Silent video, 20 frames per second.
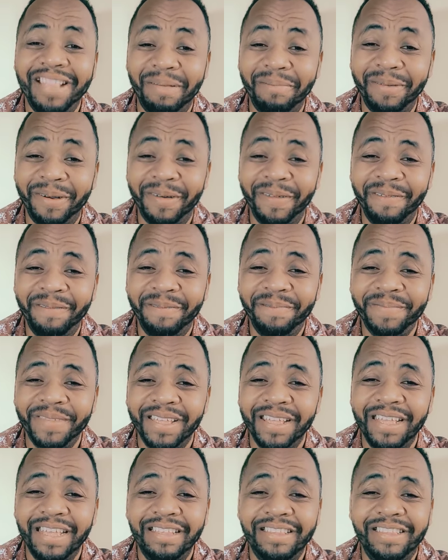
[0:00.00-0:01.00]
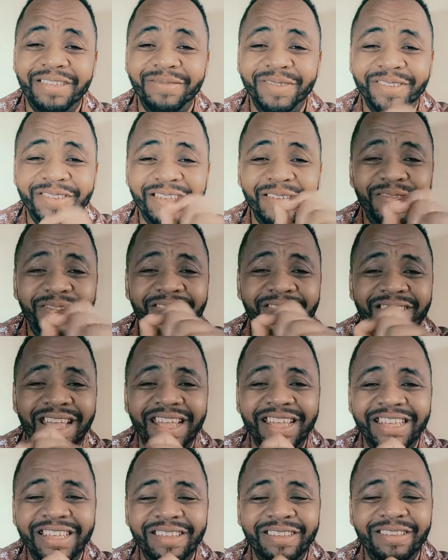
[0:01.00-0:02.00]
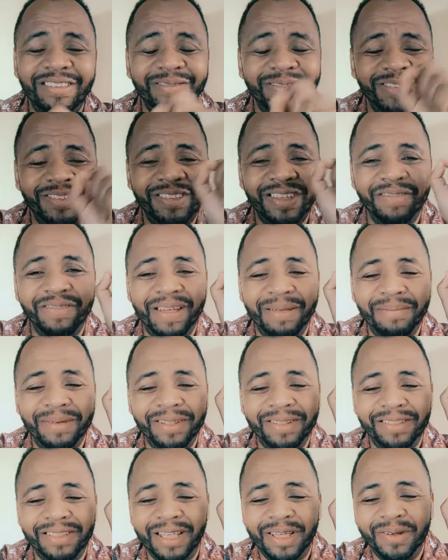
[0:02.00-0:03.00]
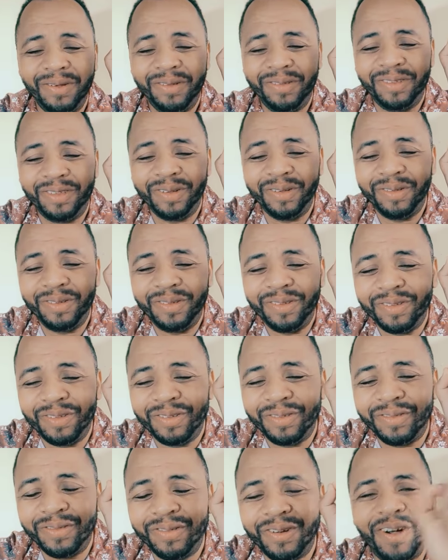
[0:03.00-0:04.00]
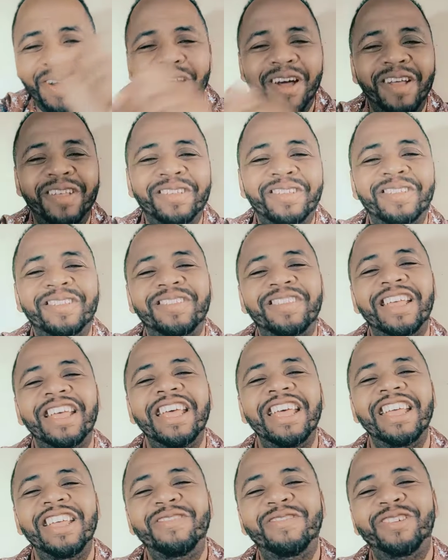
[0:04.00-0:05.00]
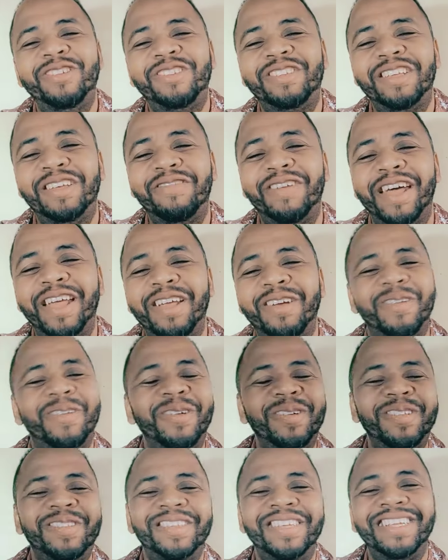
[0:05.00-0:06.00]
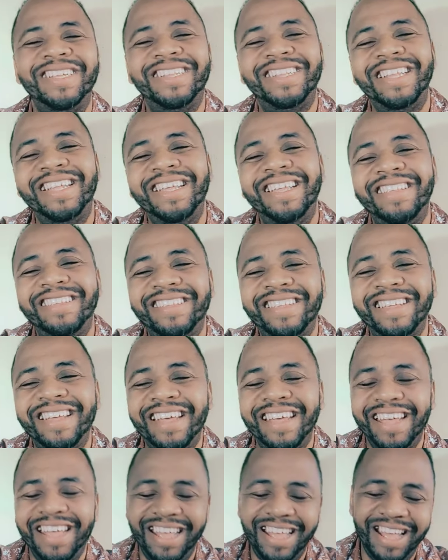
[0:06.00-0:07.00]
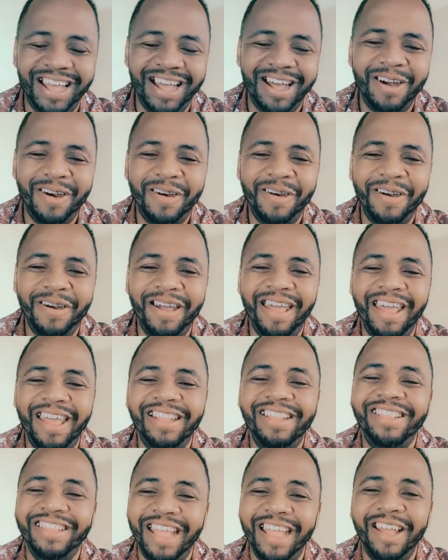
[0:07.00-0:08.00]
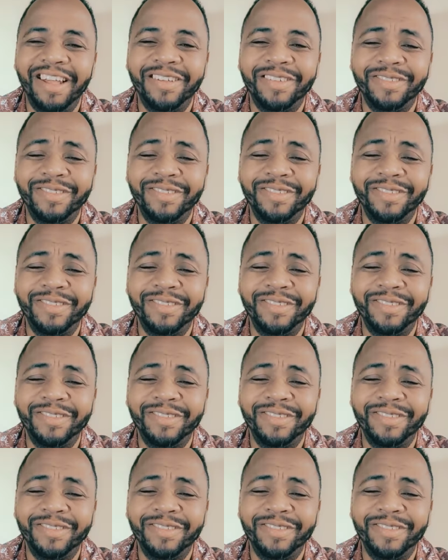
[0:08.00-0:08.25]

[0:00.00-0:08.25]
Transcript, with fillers: tá bom? Se você fizer isso, você vai manter os seus esforços e você vai com certeza é, ter